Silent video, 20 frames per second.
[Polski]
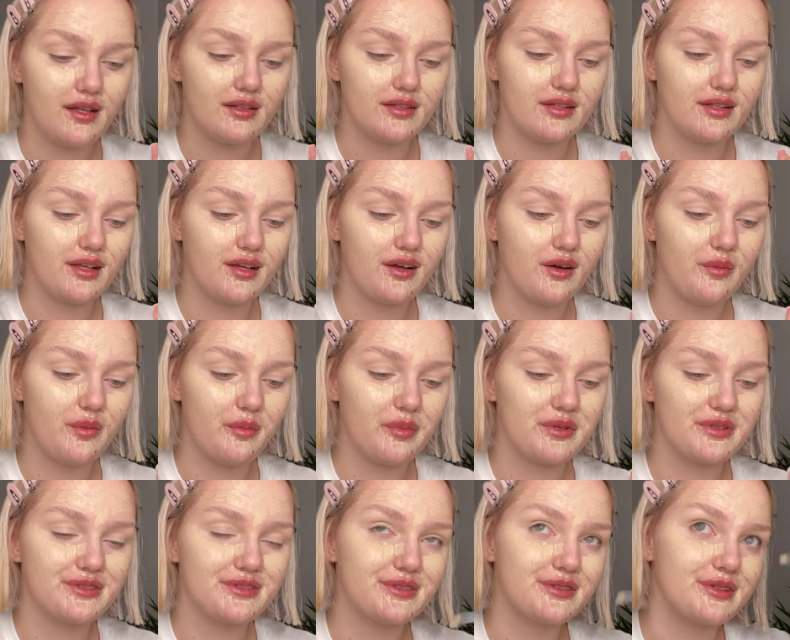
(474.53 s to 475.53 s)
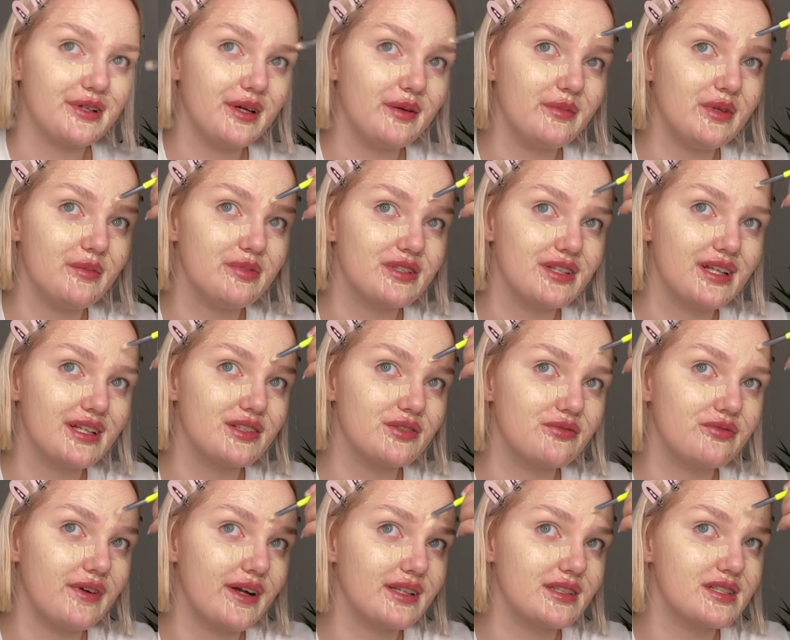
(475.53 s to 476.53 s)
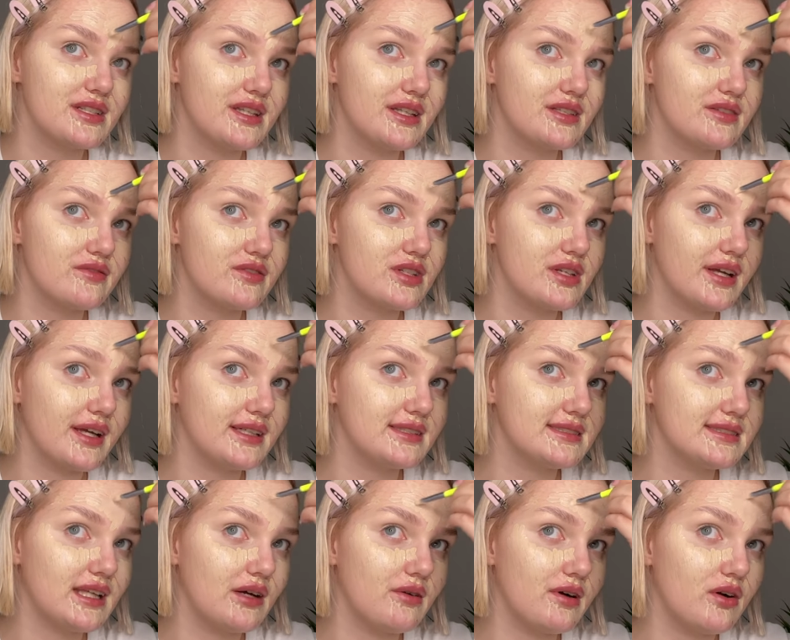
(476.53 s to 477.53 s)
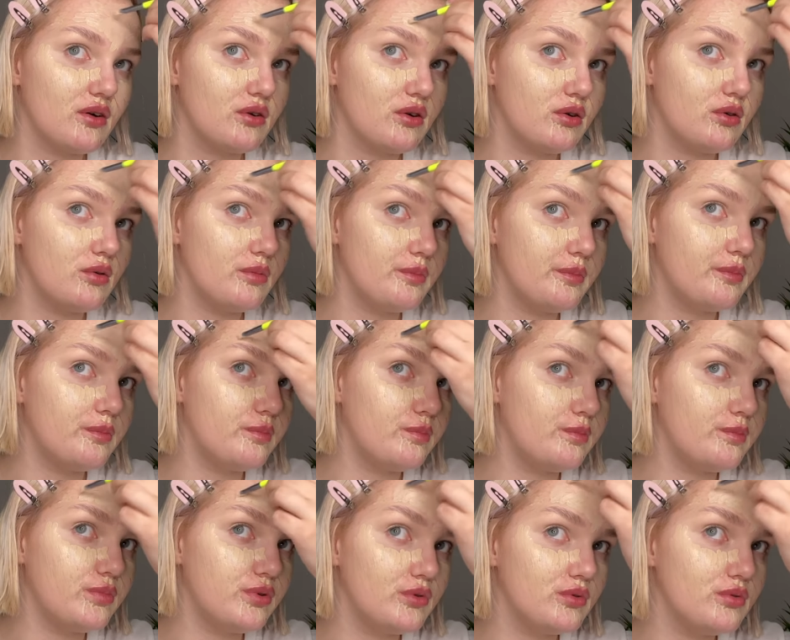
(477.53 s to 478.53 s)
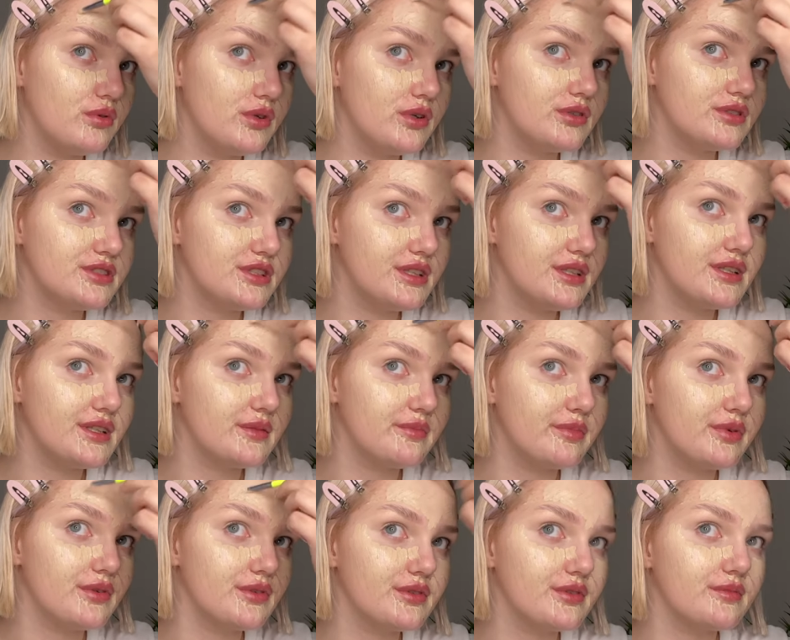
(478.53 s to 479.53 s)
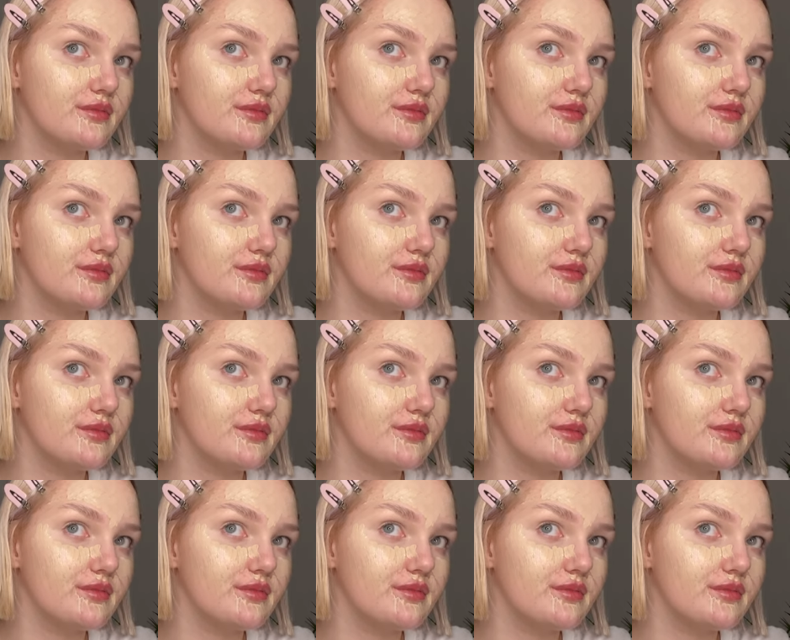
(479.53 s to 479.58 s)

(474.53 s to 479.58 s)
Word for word: Tylko po prostu trochę mnie przeraził fakt, że ta dziewczynka stała około pół godziny pod